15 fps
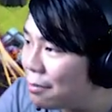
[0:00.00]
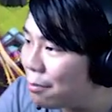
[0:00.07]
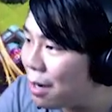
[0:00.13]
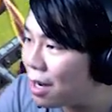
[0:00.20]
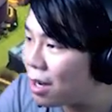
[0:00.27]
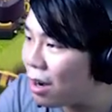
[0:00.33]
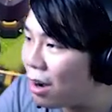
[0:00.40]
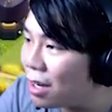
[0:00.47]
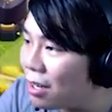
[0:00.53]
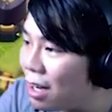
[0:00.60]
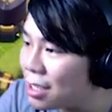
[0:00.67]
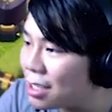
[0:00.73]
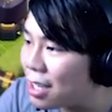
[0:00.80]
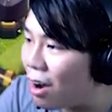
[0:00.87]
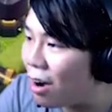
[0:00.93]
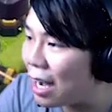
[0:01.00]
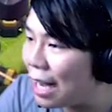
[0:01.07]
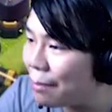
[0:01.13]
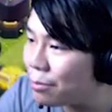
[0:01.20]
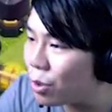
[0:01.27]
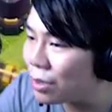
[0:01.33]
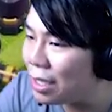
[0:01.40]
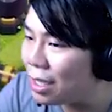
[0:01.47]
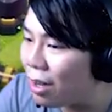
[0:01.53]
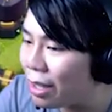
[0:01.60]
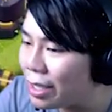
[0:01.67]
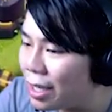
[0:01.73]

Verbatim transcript: มังกรรอด 2 ครับ ตรงนี้รอด